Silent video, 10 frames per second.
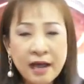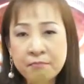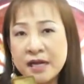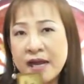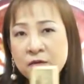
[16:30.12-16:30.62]

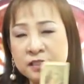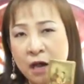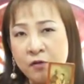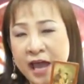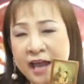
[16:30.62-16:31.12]
เมื่อดาว
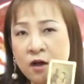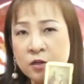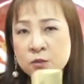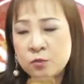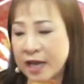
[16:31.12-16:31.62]
เสาร์ย้ายเข้า
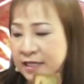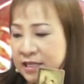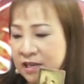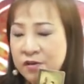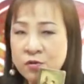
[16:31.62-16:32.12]
สู่รา
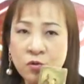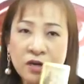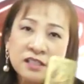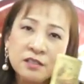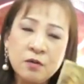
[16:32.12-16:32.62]
ศีธนู
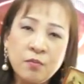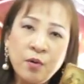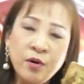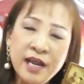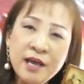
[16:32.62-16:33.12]
ก็จะส่ง
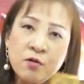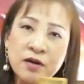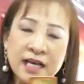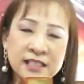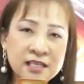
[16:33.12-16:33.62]
ผลให้ค
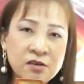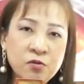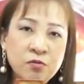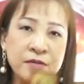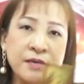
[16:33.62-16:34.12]
นราศีธ
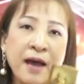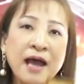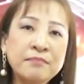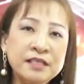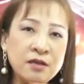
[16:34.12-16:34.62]
นูมีบ้า
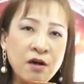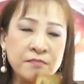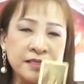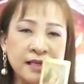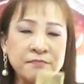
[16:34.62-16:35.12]
นมีช่อง
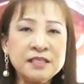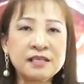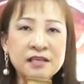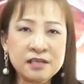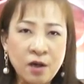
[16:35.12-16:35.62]
มีทรัพย์สิ
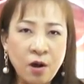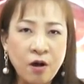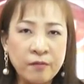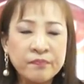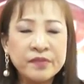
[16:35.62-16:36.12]
นเงินทอ
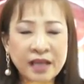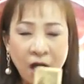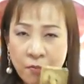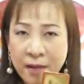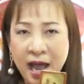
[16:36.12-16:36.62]
ง
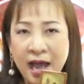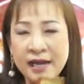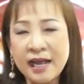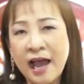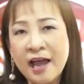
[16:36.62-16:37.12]
เข้ามา
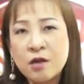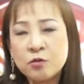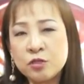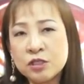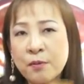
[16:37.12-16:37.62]
นะคะ
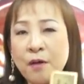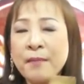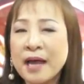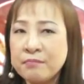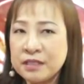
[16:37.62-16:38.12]
โดยเฉพาะ
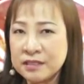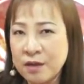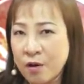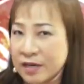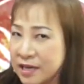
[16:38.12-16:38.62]
บ้านมือส
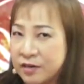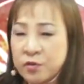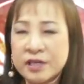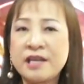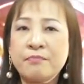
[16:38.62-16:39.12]
องเนี่ยโด
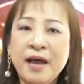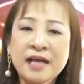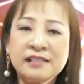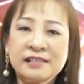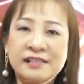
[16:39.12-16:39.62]
ดเด่นมา
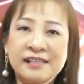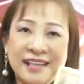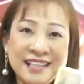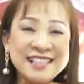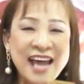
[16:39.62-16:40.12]
กเลย
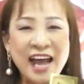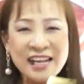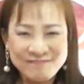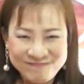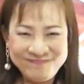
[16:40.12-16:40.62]
นะจ๊ะ
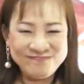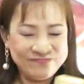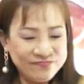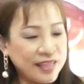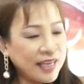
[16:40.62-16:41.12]
อืม
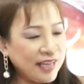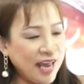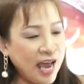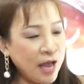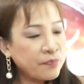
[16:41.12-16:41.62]

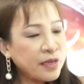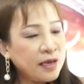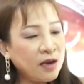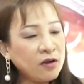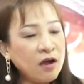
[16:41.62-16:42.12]
นะ
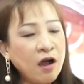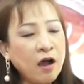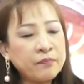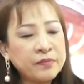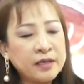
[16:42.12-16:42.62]
แล้วก็
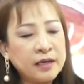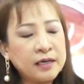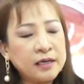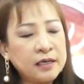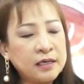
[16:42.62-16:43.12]

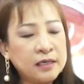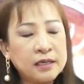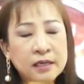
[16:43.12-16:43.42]
เอ่อ